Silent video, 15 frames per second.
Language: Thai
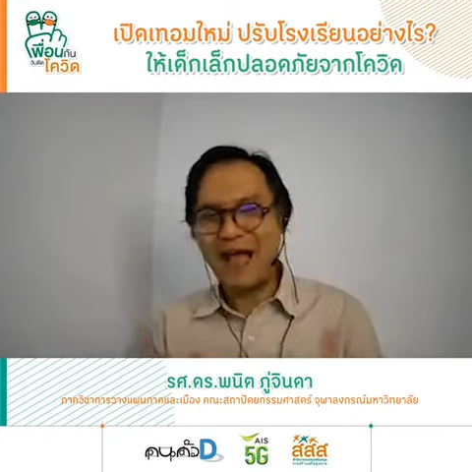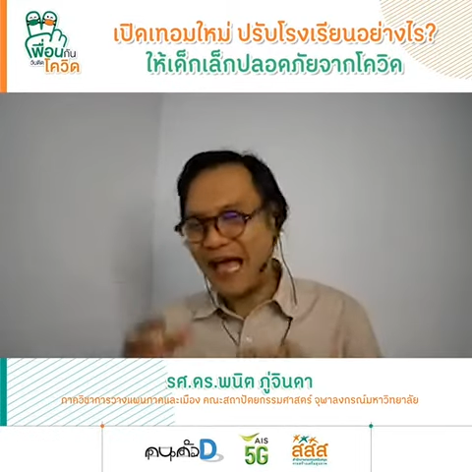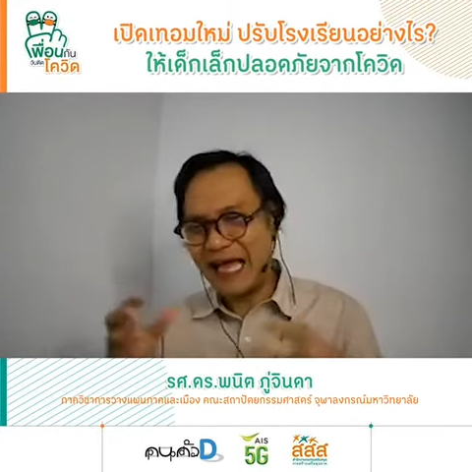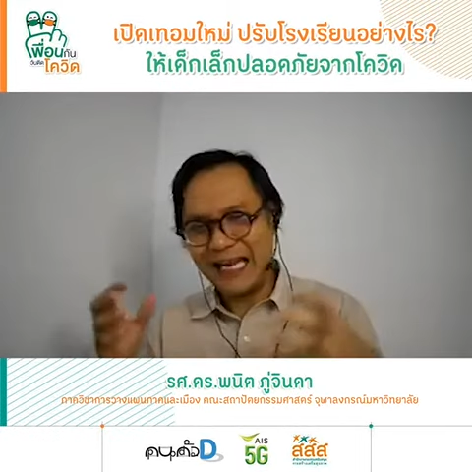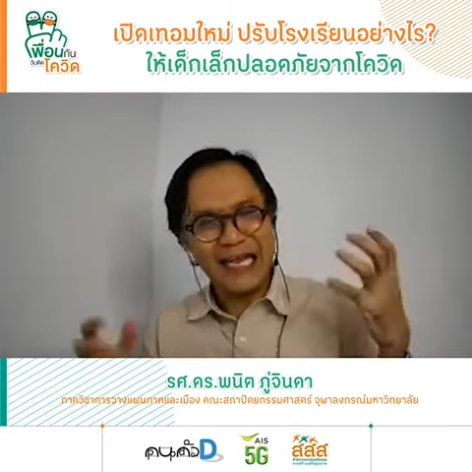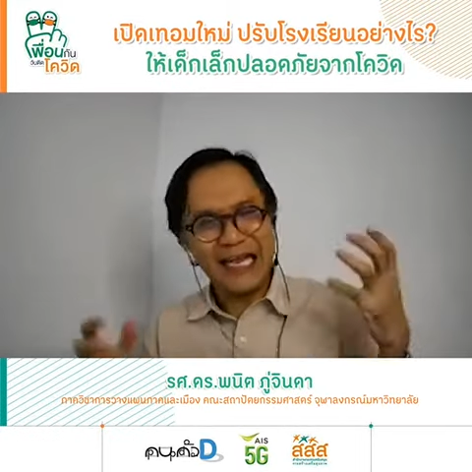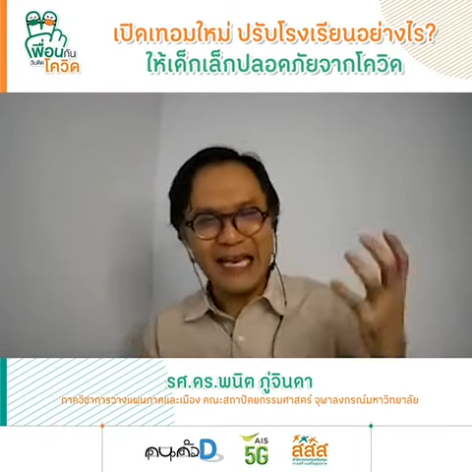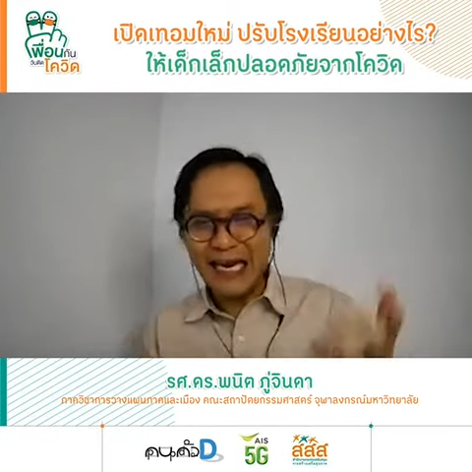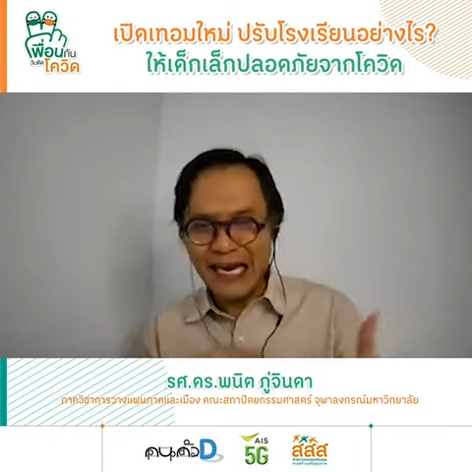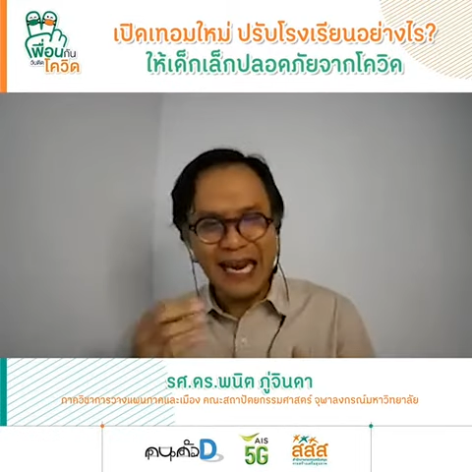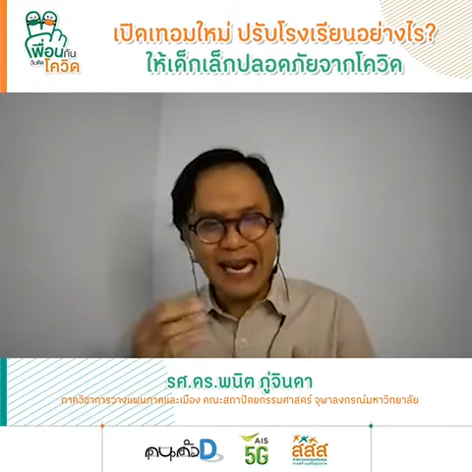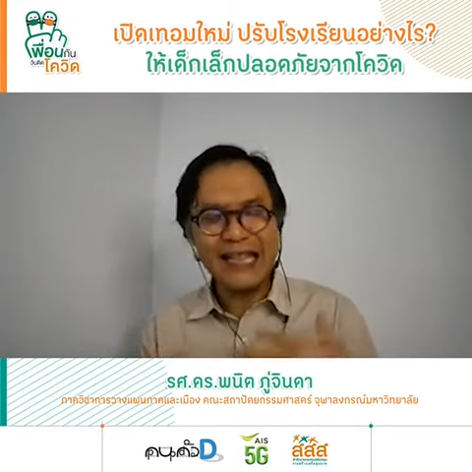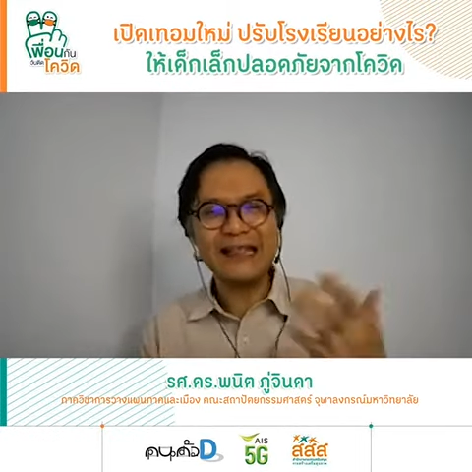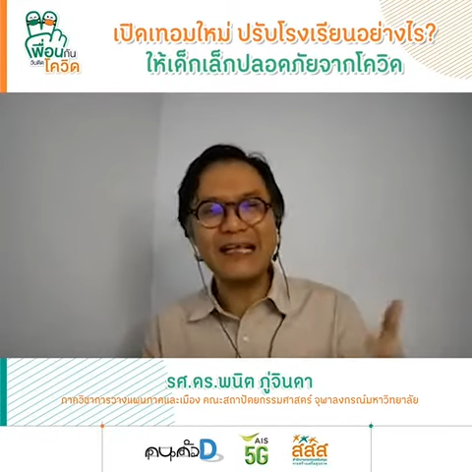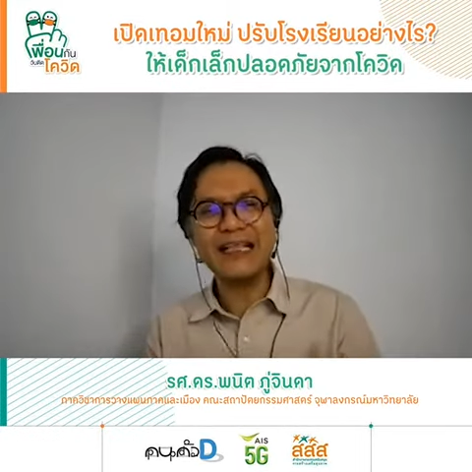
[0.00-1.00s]
าเนี่ย
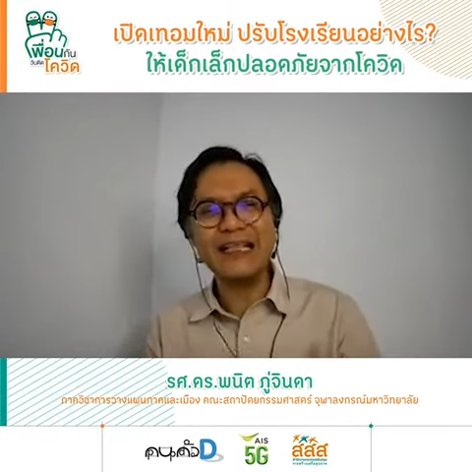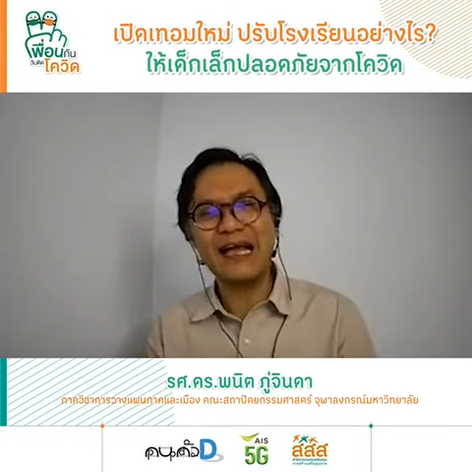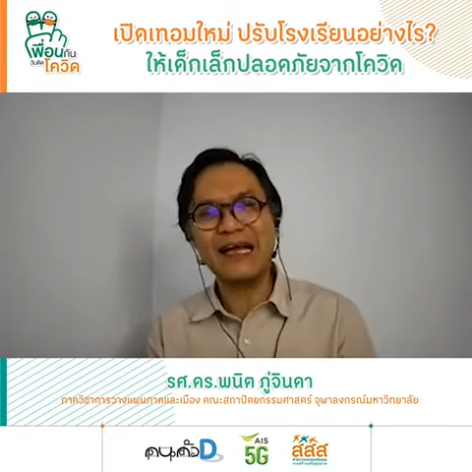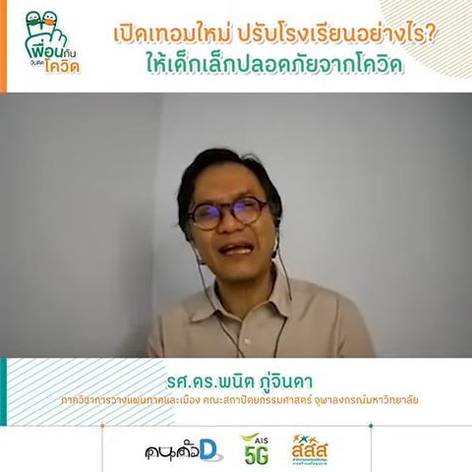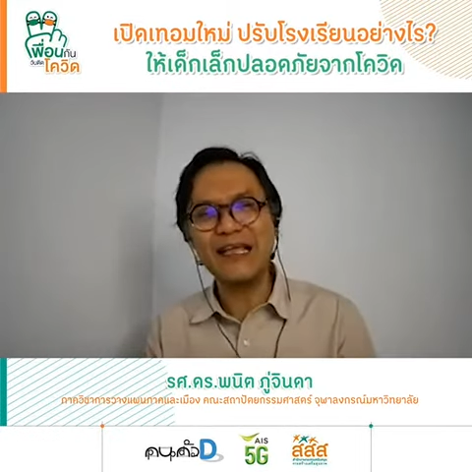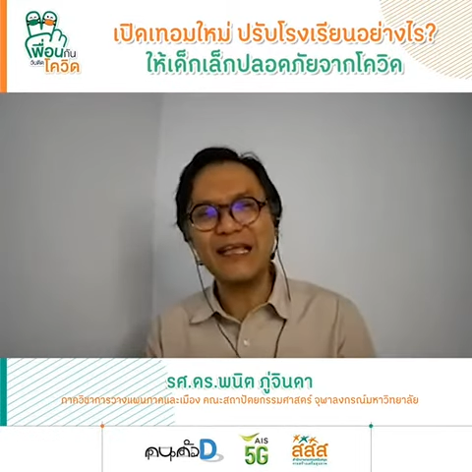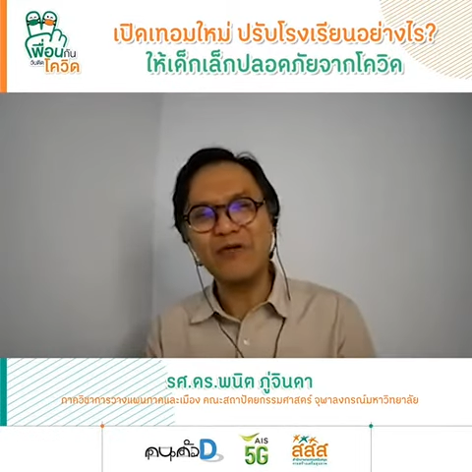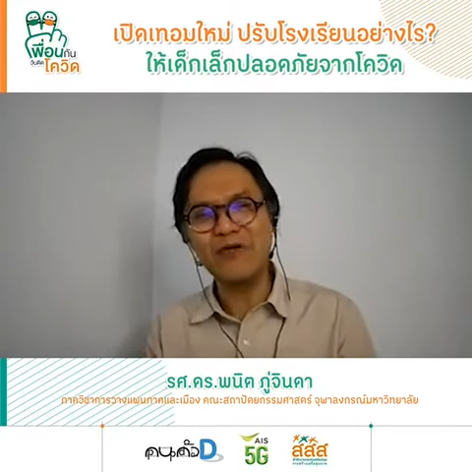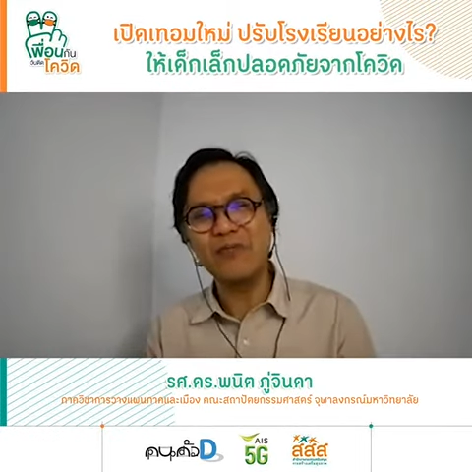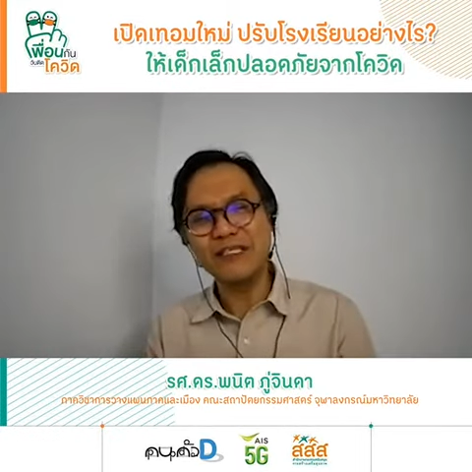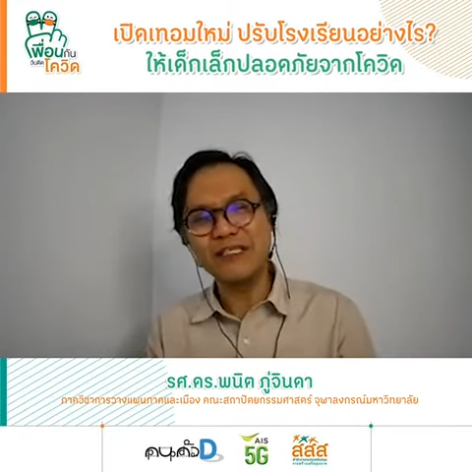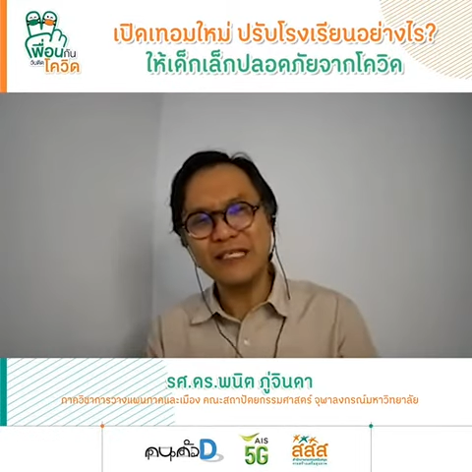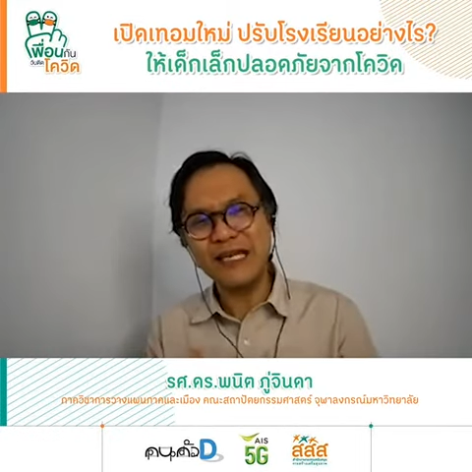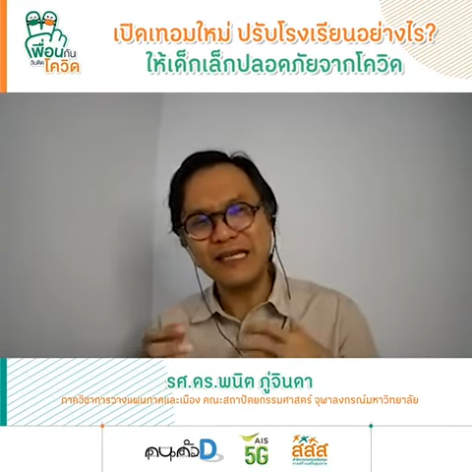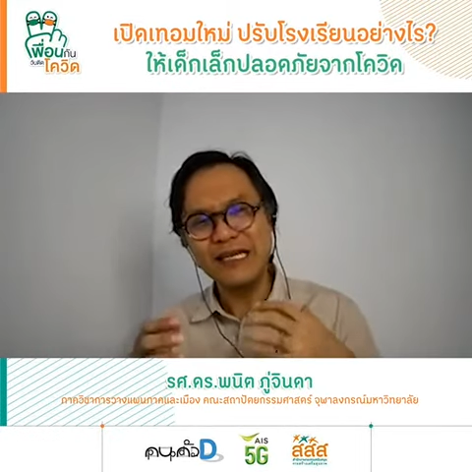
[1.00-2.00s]
เล่นกันอย่างเดียว เพ
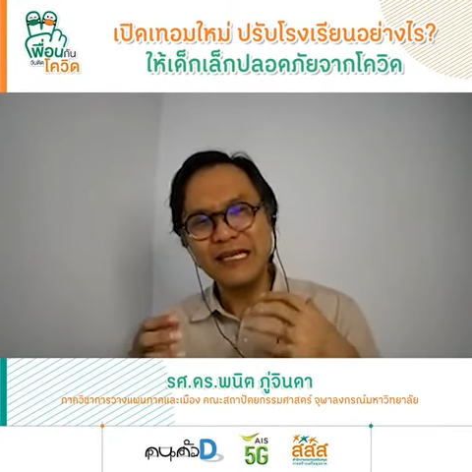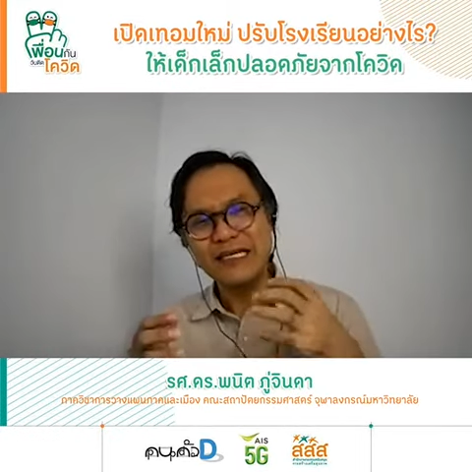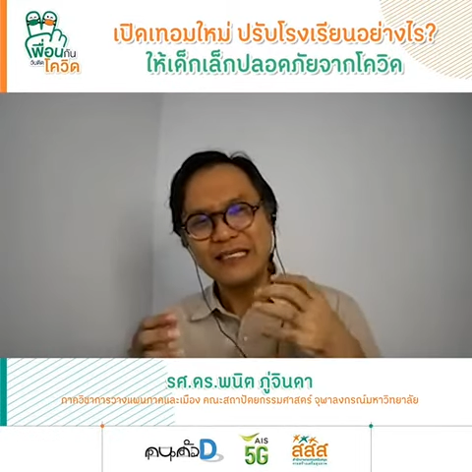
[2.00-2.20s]
ราะฉะนั้น